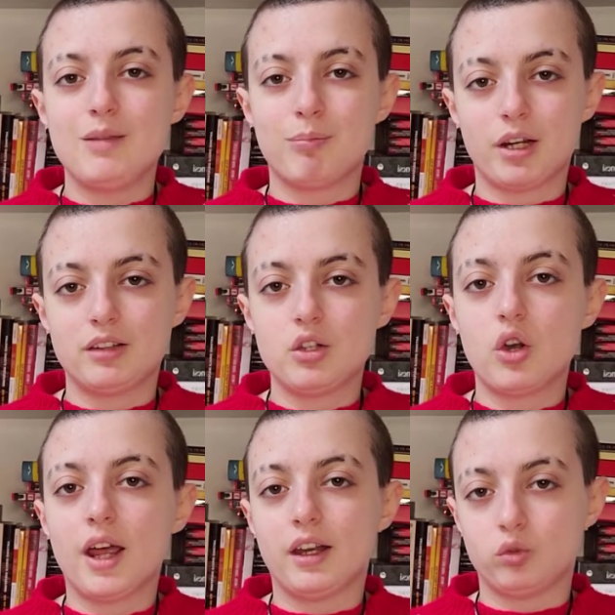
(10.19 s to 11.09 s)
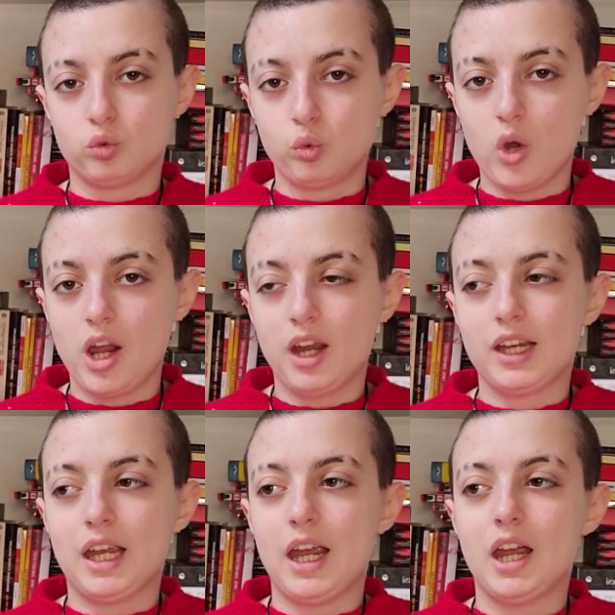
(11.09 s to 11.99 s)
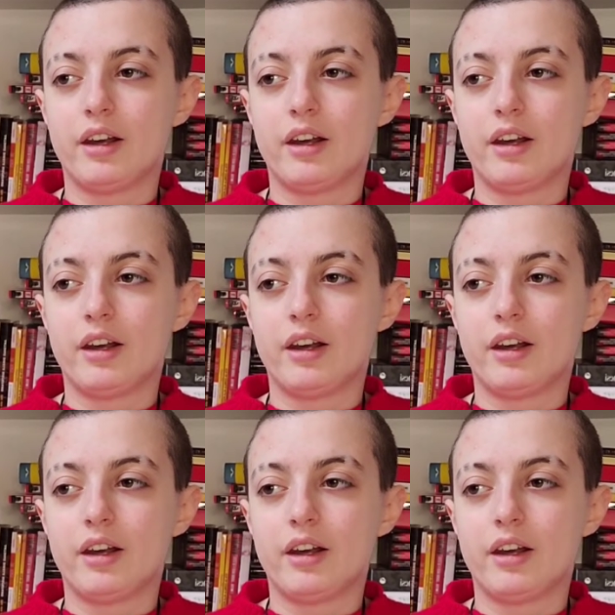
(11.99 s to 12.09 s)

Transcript: in particolare due che